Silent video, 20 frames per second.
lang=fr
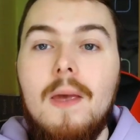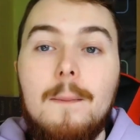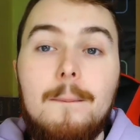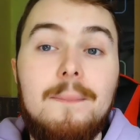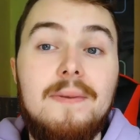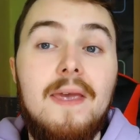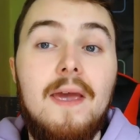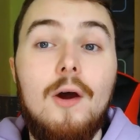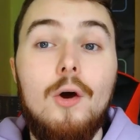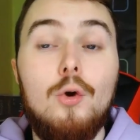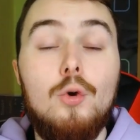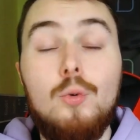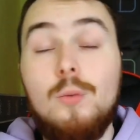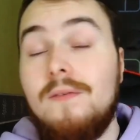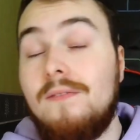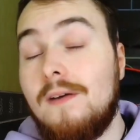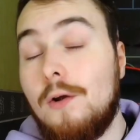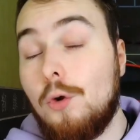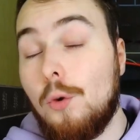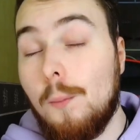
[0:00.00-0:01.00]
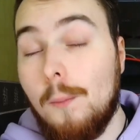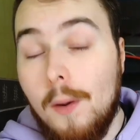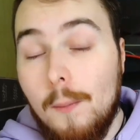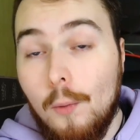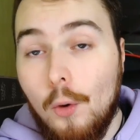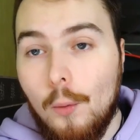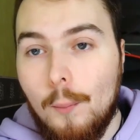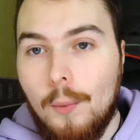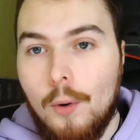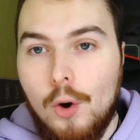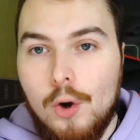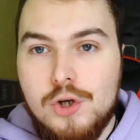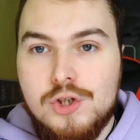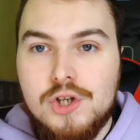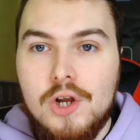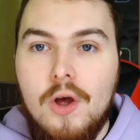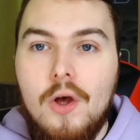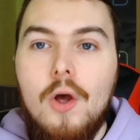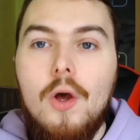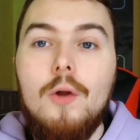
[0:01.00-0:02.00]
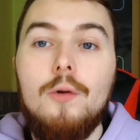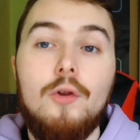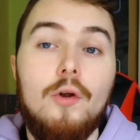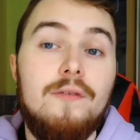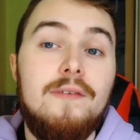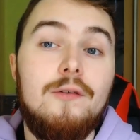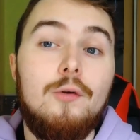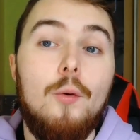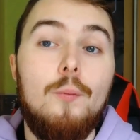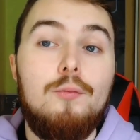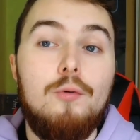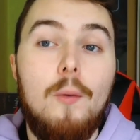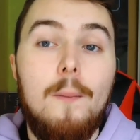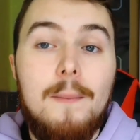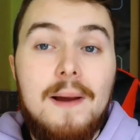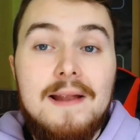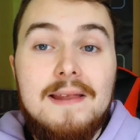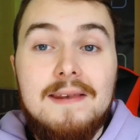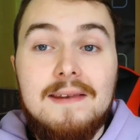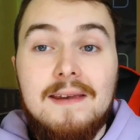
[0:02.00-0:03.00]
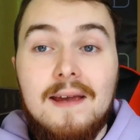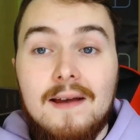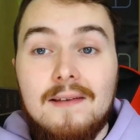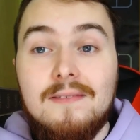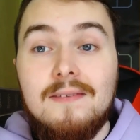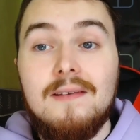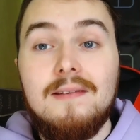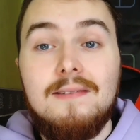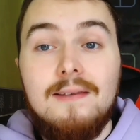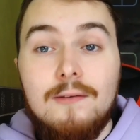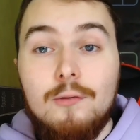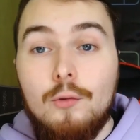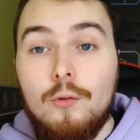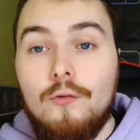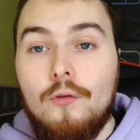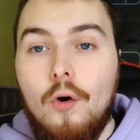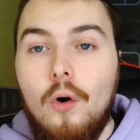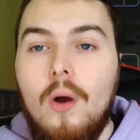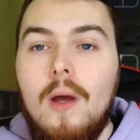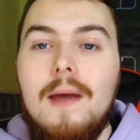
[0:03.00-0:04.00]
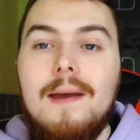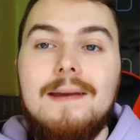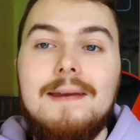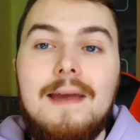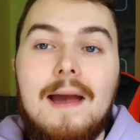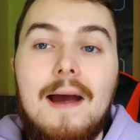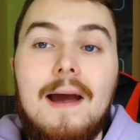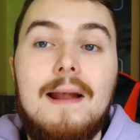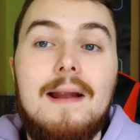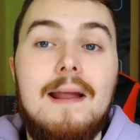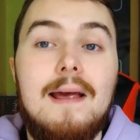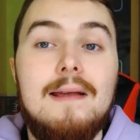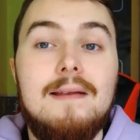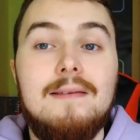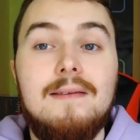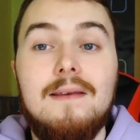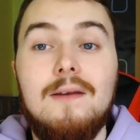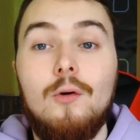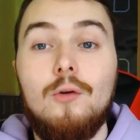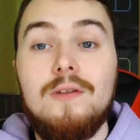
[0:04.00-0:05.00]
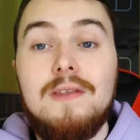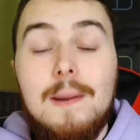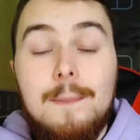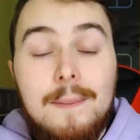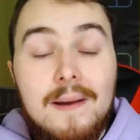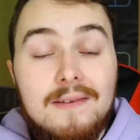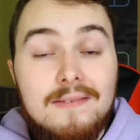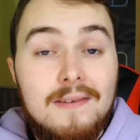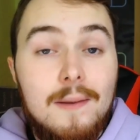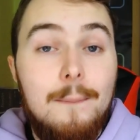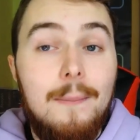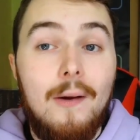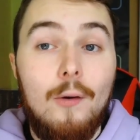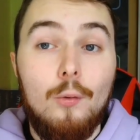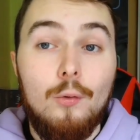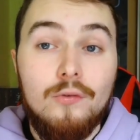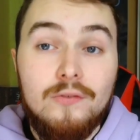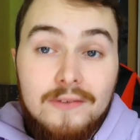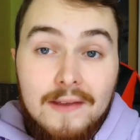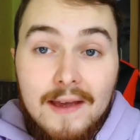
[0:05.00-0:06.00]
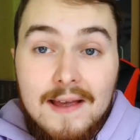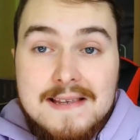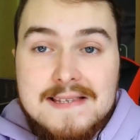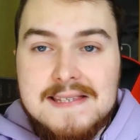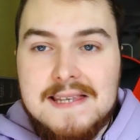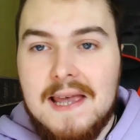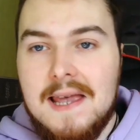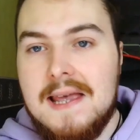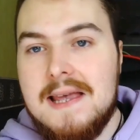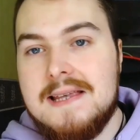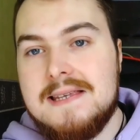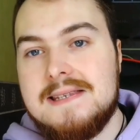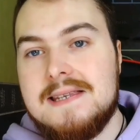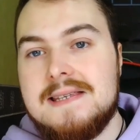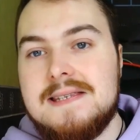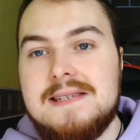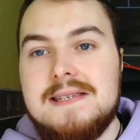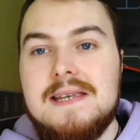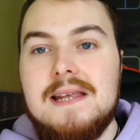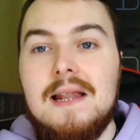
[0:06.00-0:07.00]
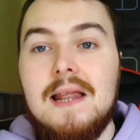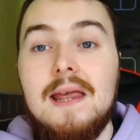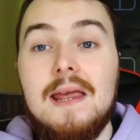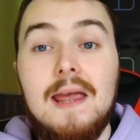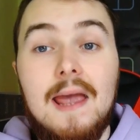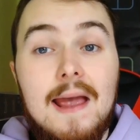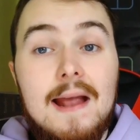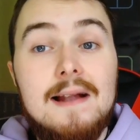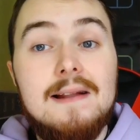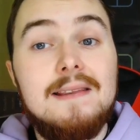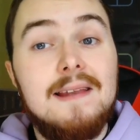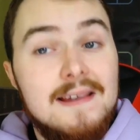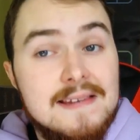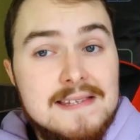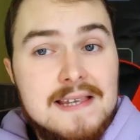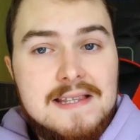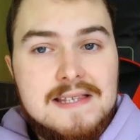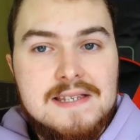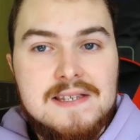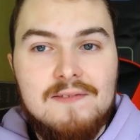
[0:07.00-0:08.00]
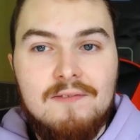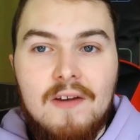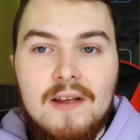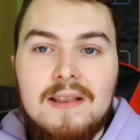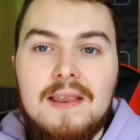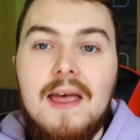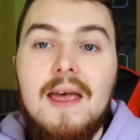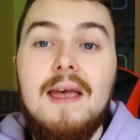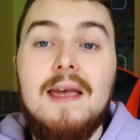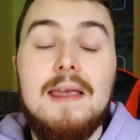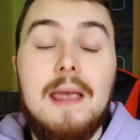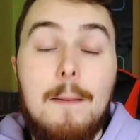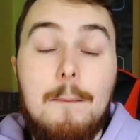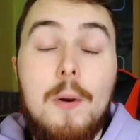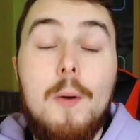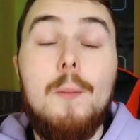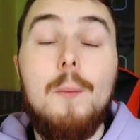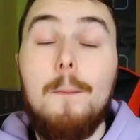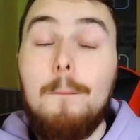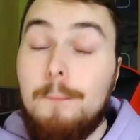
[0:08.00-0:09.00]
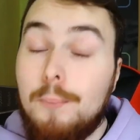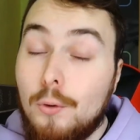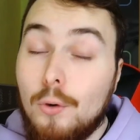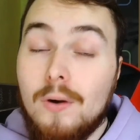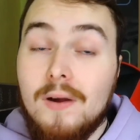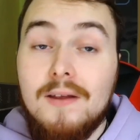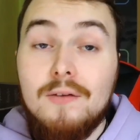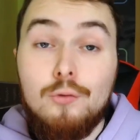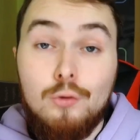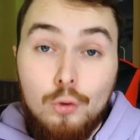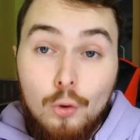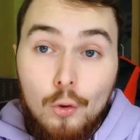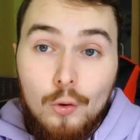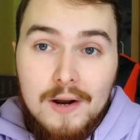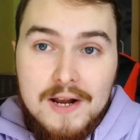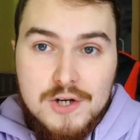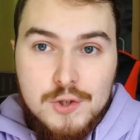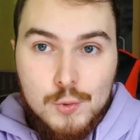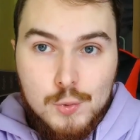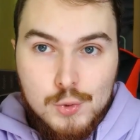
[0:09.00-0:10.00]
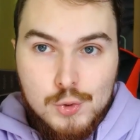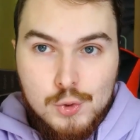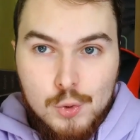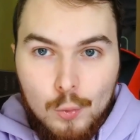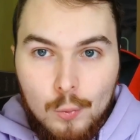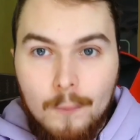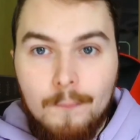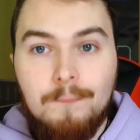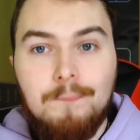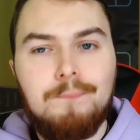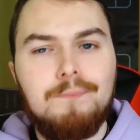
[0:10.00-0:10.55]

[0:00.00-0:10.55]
Pierre lui fait le même reproche, tandis que pour Malika c'est décevant car elle a été euh, dépassée par le stress, Cécile est elle très satisfaite et a même pleuré durant la chanson.